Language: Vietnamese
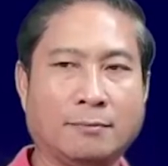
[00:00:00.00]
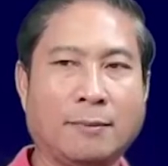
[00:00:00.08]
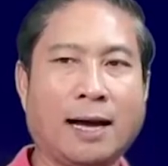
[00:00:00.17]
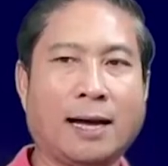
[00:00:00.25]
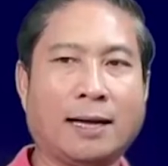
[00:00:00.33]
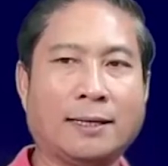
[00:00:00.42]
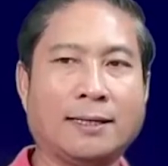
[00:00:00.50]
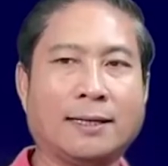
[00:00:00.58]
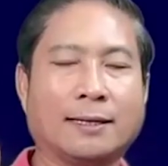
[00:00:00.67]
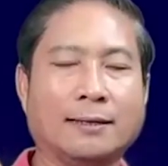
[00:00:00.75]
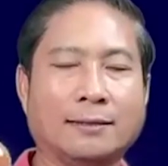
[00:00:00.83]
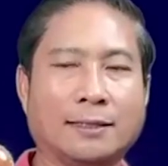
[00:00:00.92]
bà nè
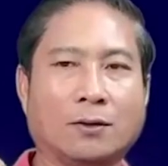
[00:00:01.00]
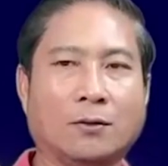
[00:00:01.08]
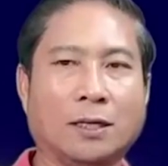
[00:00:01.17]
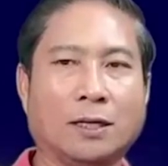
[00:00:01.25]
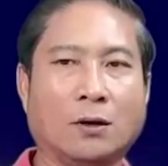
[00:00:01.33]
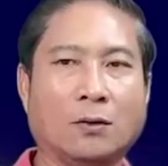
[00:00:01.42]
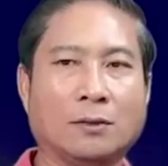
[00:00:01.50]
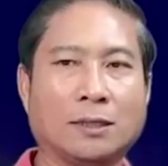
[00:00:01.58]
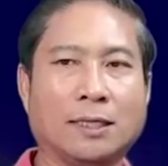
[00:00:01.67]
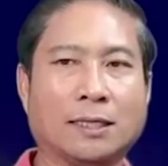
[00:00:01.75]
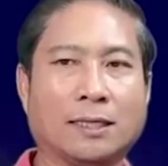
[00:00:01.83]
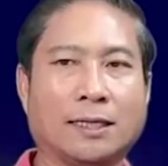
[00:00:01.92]
cứ chỉ khui không
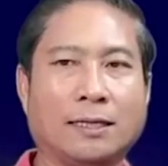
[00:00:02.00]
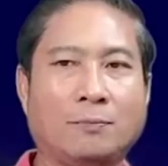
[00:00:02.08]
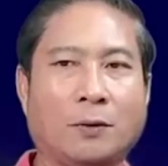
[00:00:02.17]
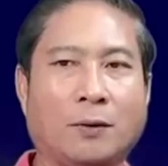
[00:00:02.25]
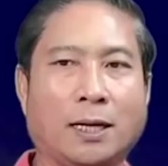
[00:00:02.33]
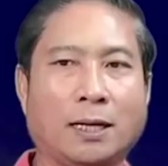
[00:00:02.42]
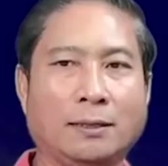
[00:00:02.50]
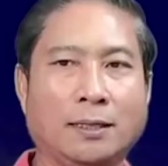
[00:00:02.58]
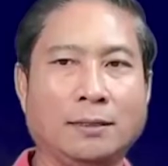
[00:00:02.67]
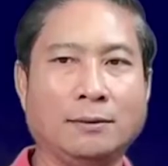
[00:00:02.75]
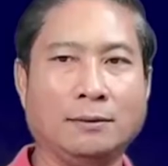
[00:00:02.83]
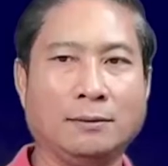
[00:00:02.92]
thiệt đây bò
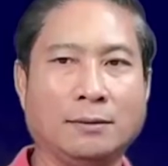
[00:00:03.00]
lương